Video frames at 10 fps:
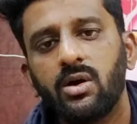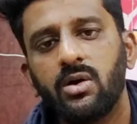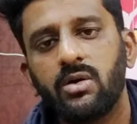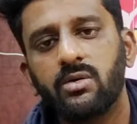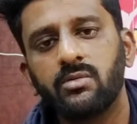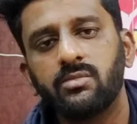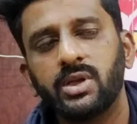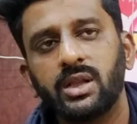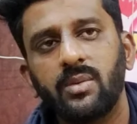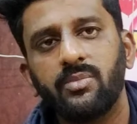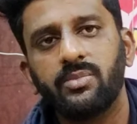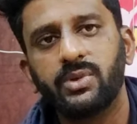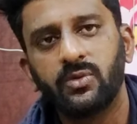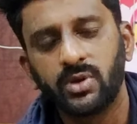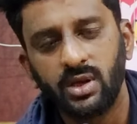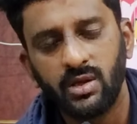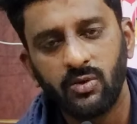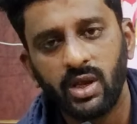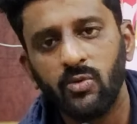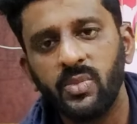और मतलब क्योंकि
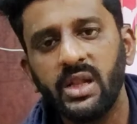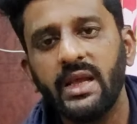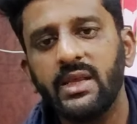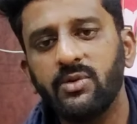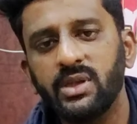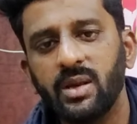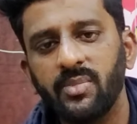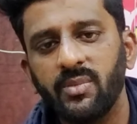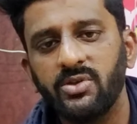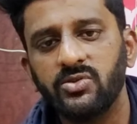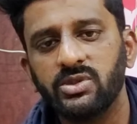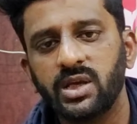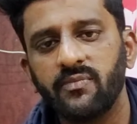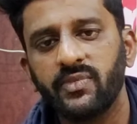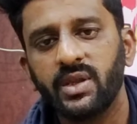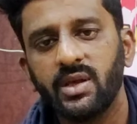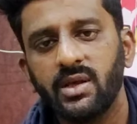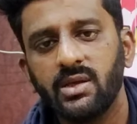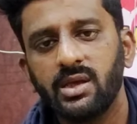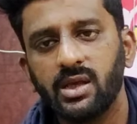एक उम्मीद लगी होती है अपने बच्चों से
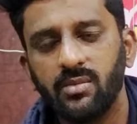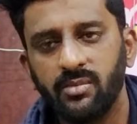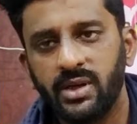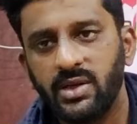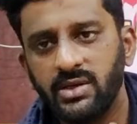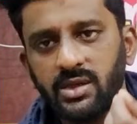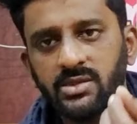कि मैंने